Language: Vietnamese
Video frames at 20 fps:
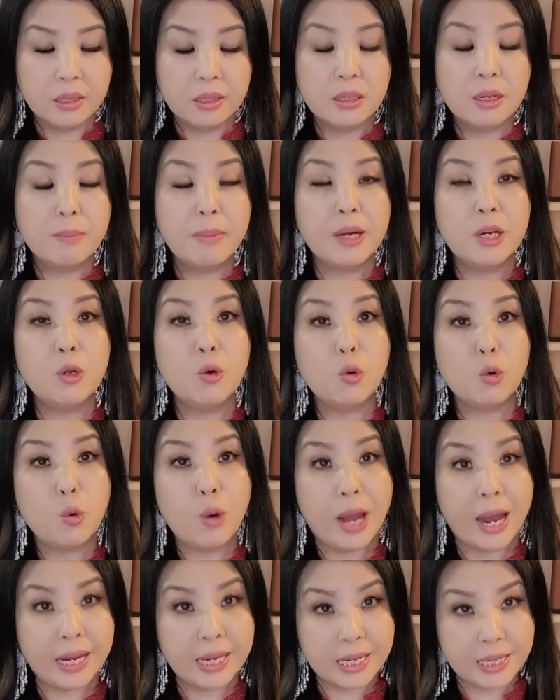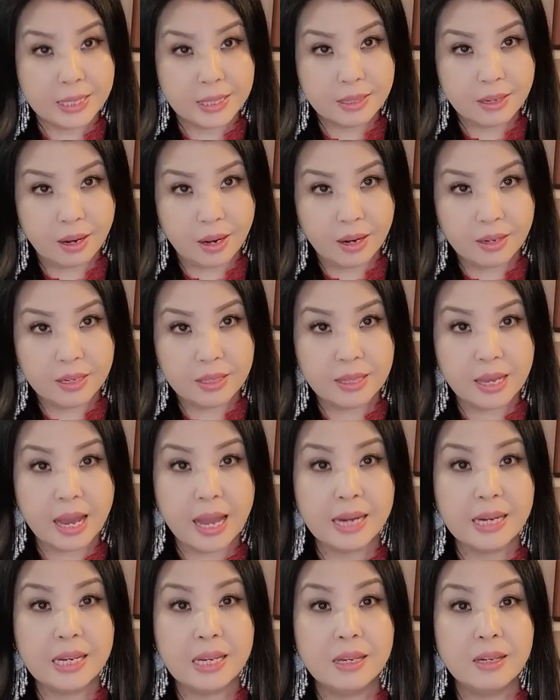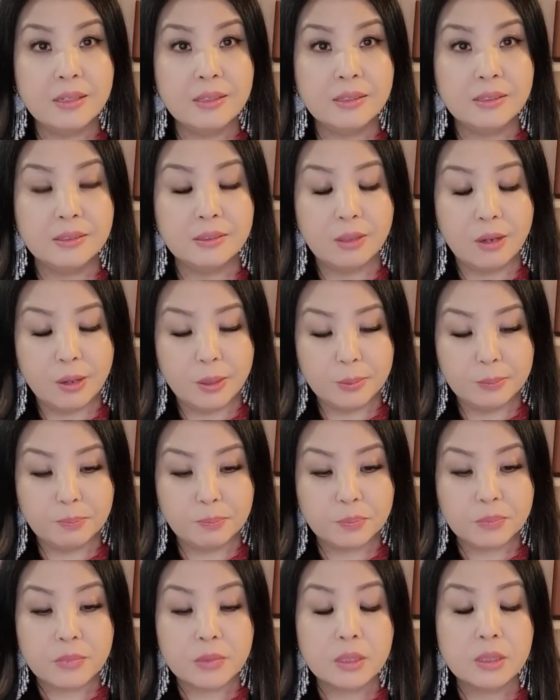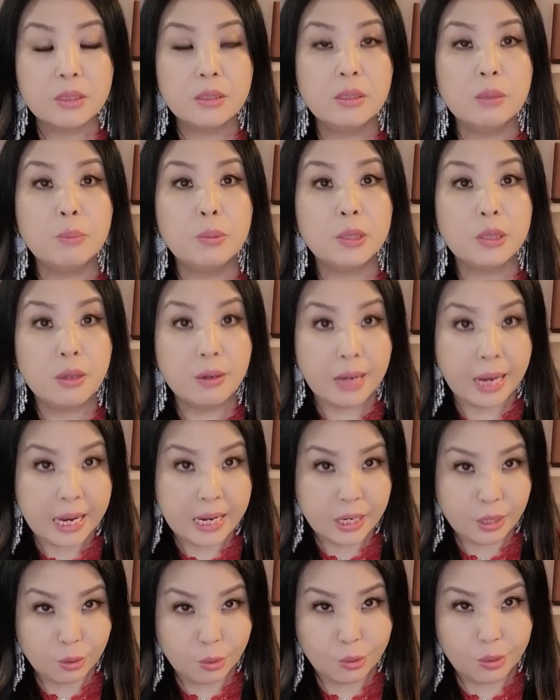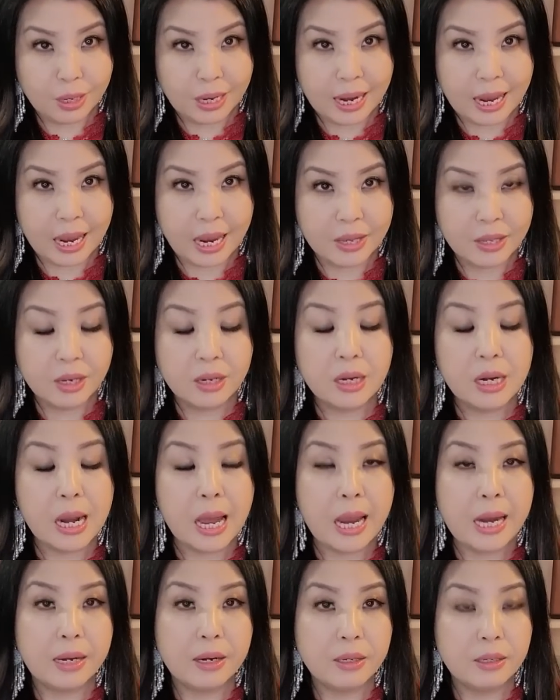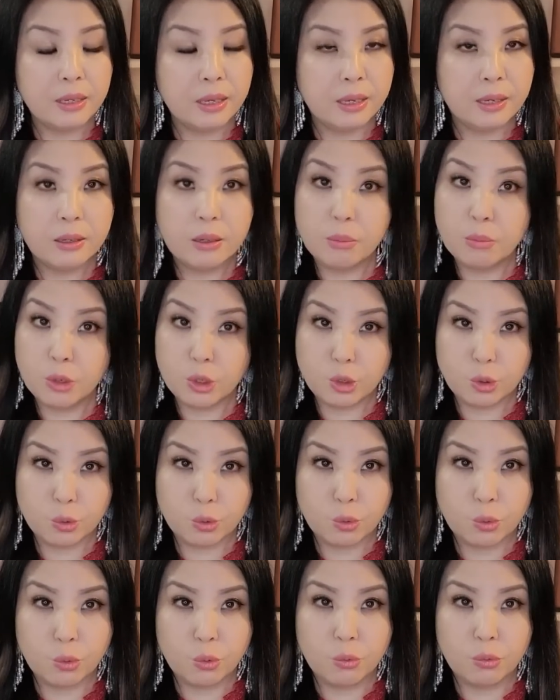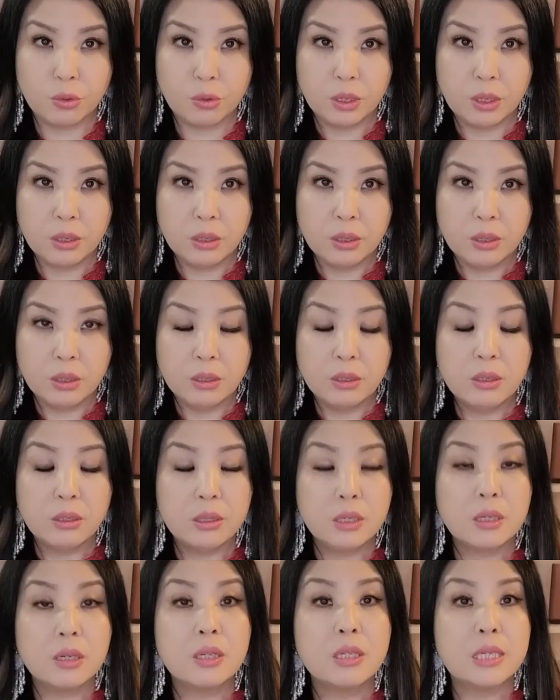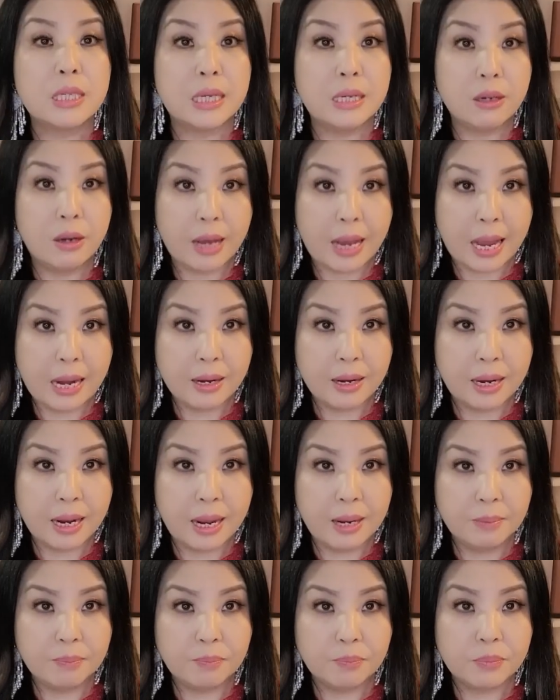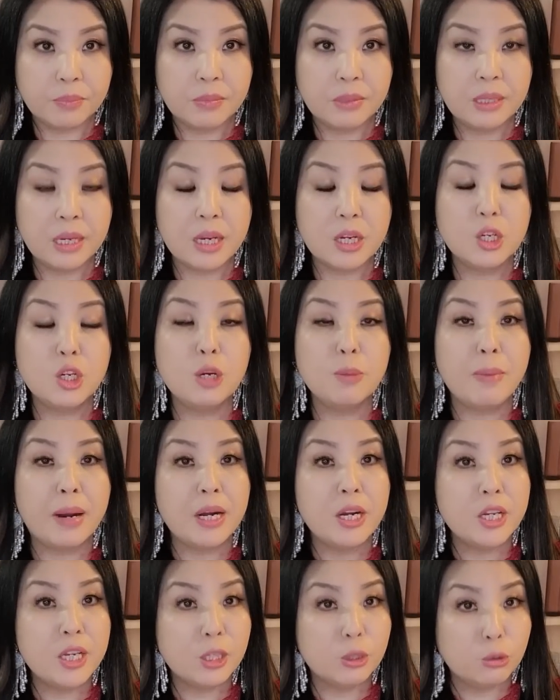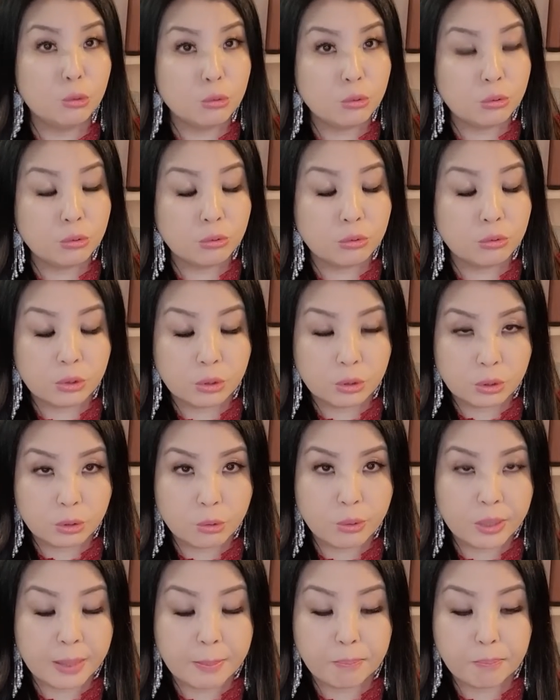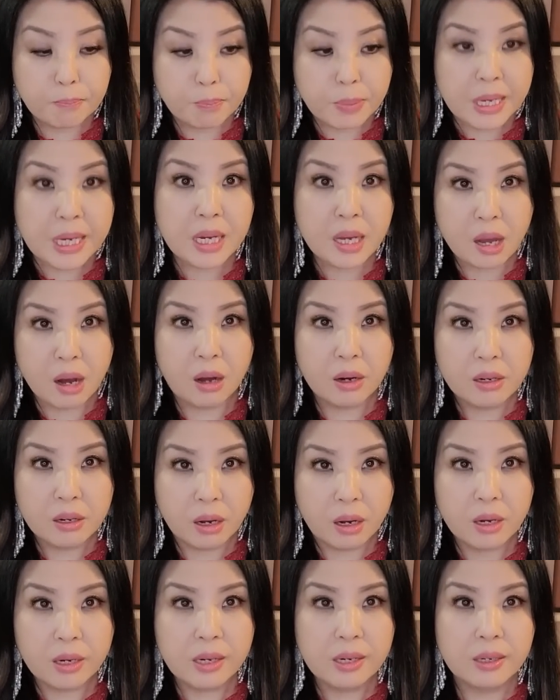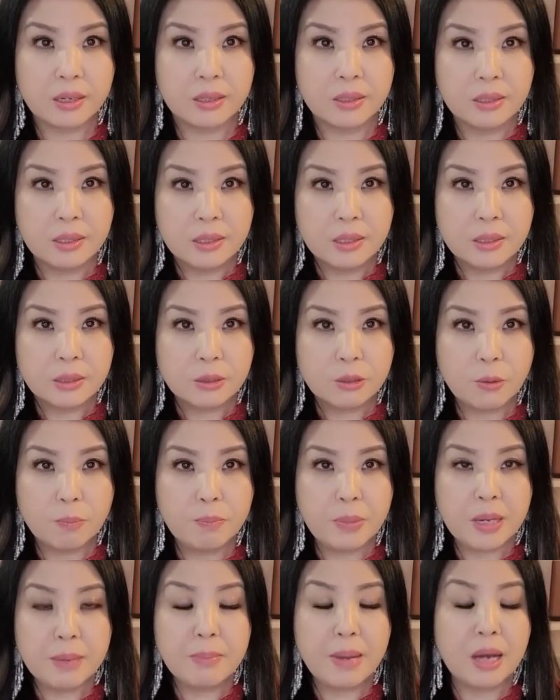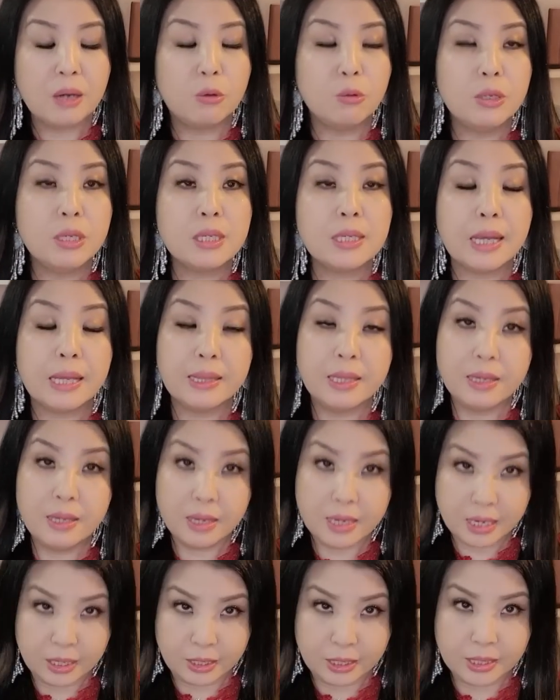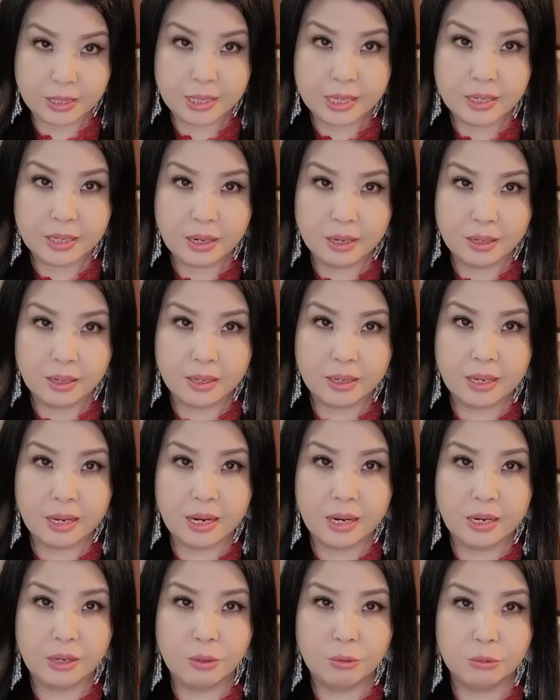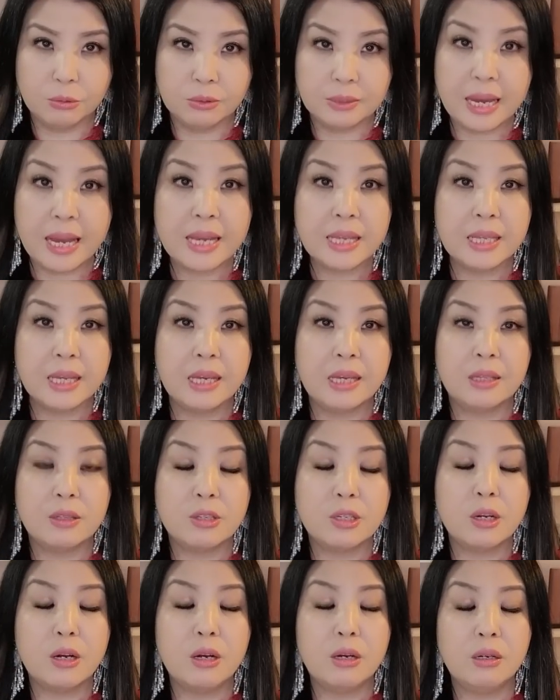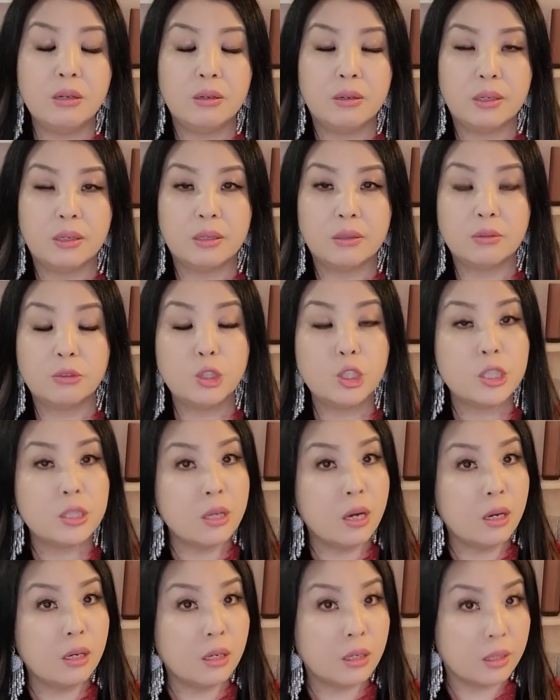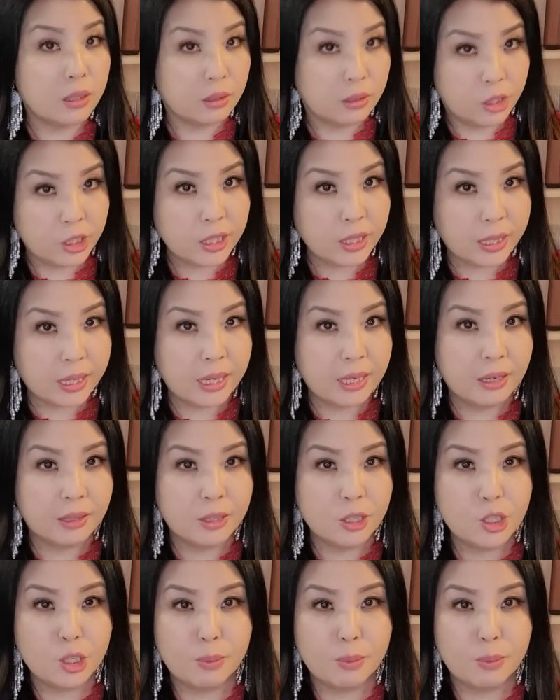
nếu mà nếu cô hany sao nên thì hany ơ um cái bắt tao lấy nâng cổ đó là giờ cái lấy nên chị có muốn được cô nếu từ cần gì đó cả nà chị nếu mà nếu giờ tụ tuổi bi khó nó đó thổ bi mà cũng sa tế hiện để chỉ chính gờ rồi chị dù tay chị cho ờ, chỉ cho sĩ kỹ nó đó